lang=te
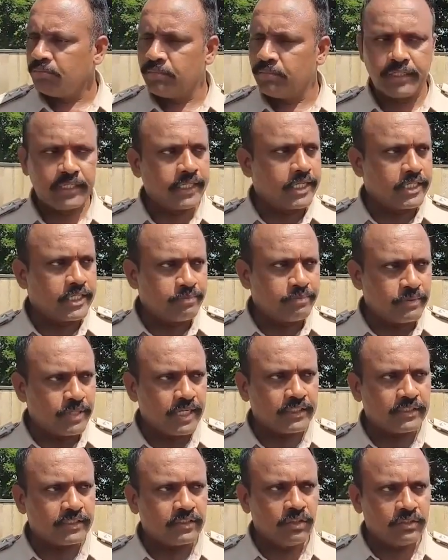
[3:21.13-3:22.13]
మేము క్లియర్గా
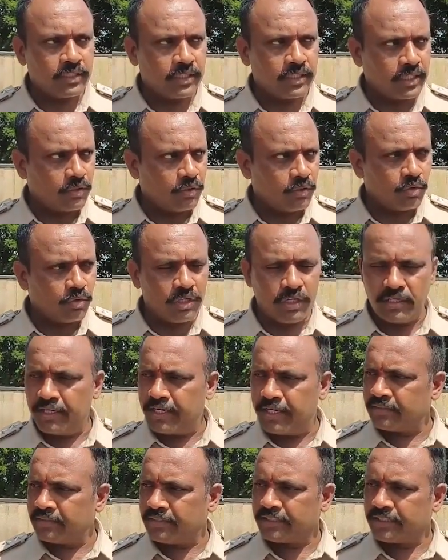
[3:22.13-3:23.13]
చెప్పిన రాత్రి అందరికీ లోకల్
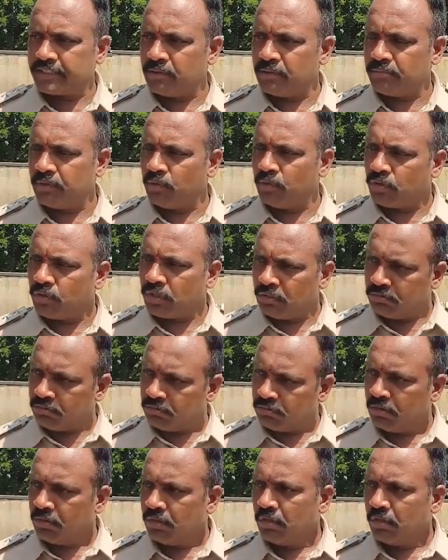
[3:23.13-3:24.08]
లీడర్స్ అయితేనేమే లోకల్